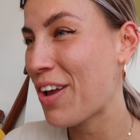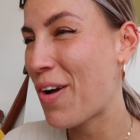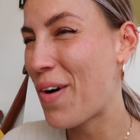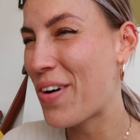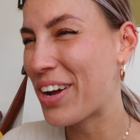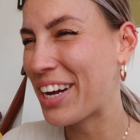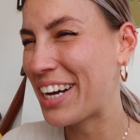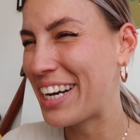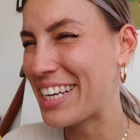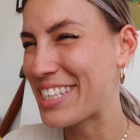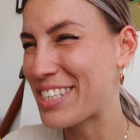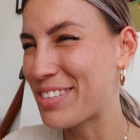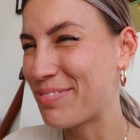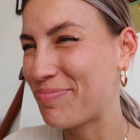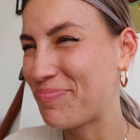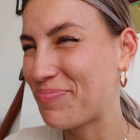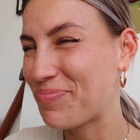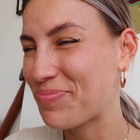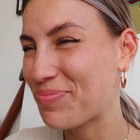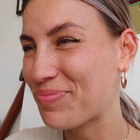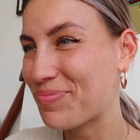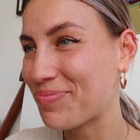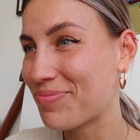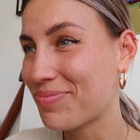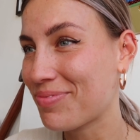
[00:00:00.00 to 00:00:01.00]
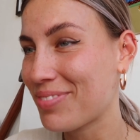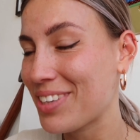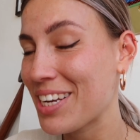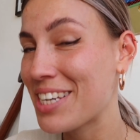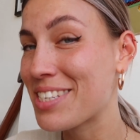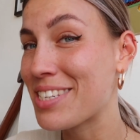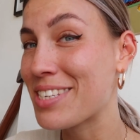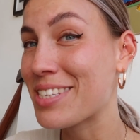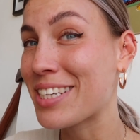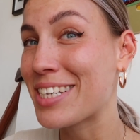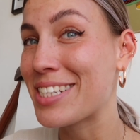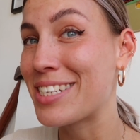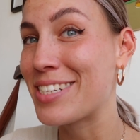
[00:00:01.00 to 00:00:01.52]
Oh, krass.
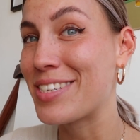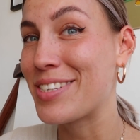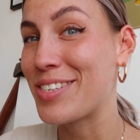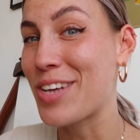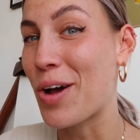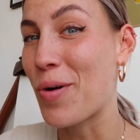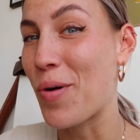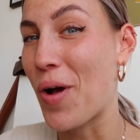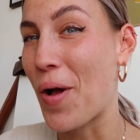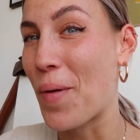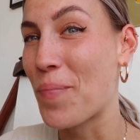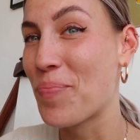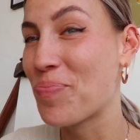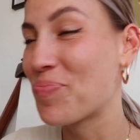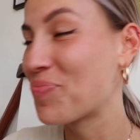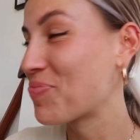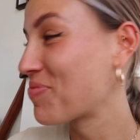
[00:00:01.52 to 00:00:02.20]
Das ist richtig sauer.